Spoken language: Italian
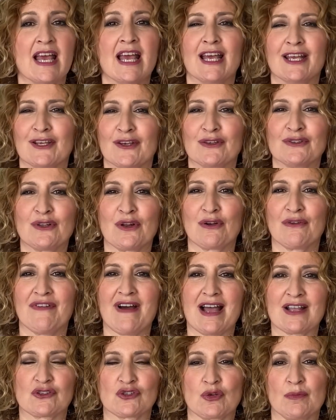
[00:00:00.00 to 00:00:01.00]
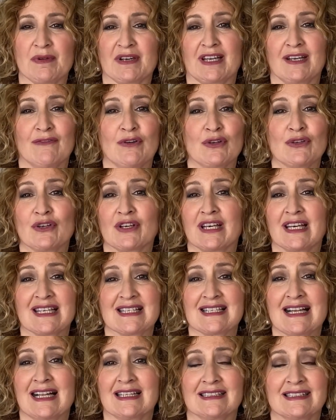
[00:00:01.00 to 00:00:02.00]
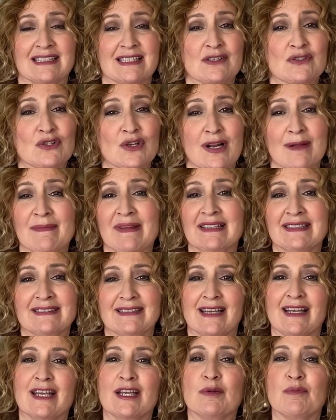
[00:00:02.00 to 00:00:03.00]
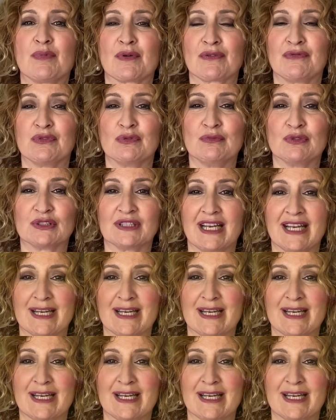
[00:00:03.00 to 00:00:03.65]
io non lo faccio perché voglio che risalti solamente il profumo del